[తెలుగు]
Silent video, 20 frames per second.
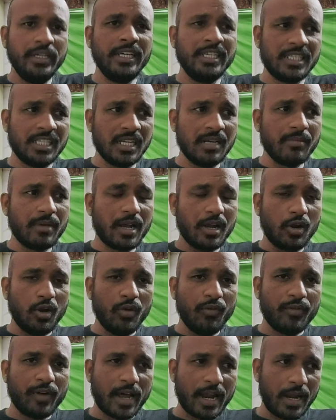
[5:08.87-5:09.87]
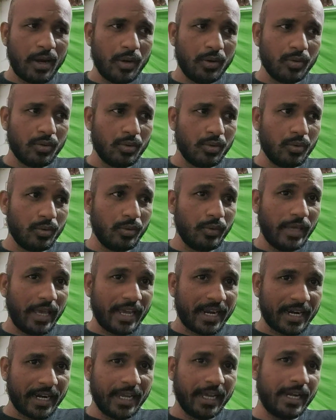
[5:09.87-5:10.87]
ఈ సినిమాలో వాళ్ళు
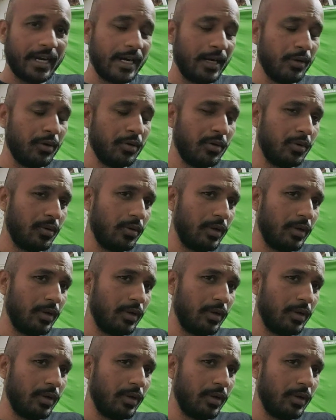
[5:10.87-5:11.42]
ఎక్కడెక్కడో